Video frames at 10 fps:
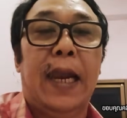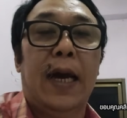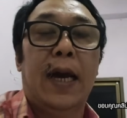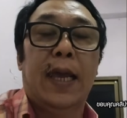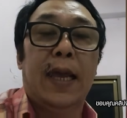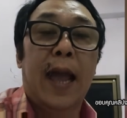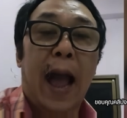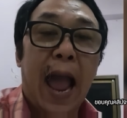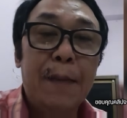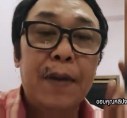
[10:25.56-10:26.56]
ศเลย
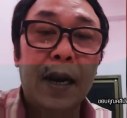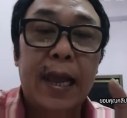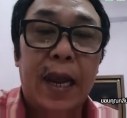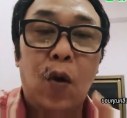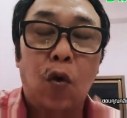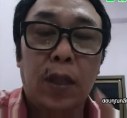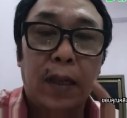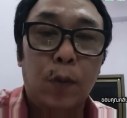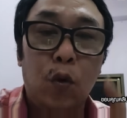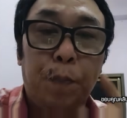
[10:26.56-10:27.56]
ใหเรียนรู้รัฐ
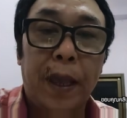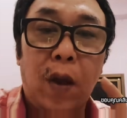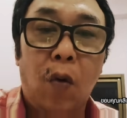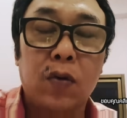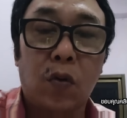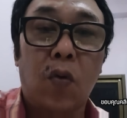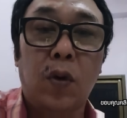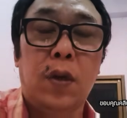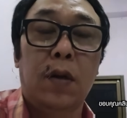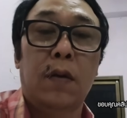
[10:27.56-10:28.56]
ธมนูญปี
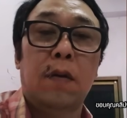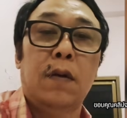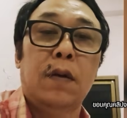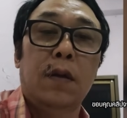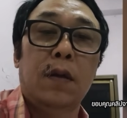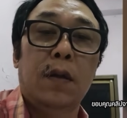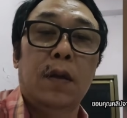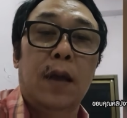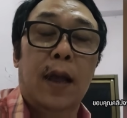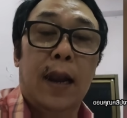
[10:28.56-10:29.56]

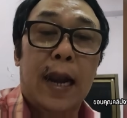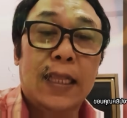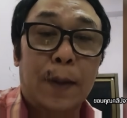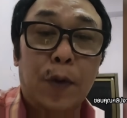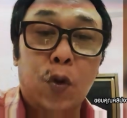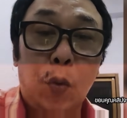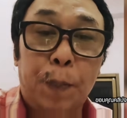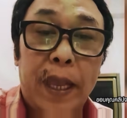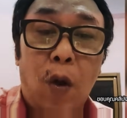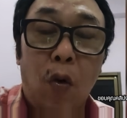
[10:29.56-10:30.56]
60 รัฐรมนรี
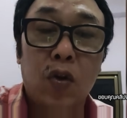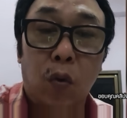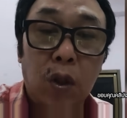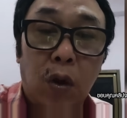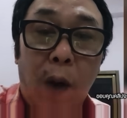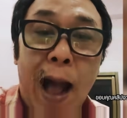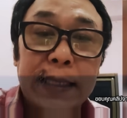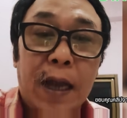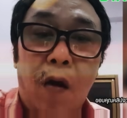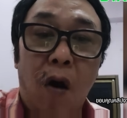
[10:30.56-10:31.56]
ปี 60 กว่า
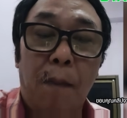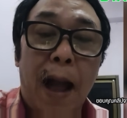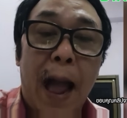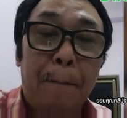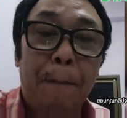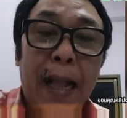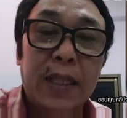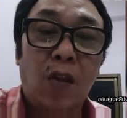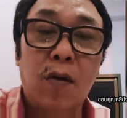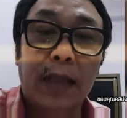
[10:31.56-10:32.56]
จะออกมา มัน
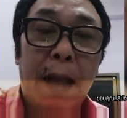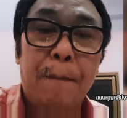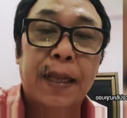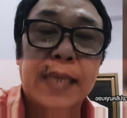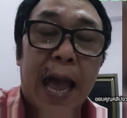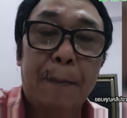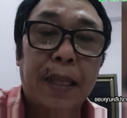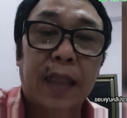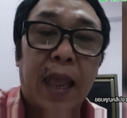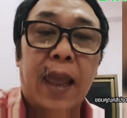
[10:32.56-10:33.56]
ต้องทำประชาม
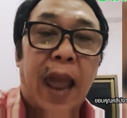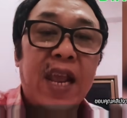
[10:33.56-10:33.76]
ติ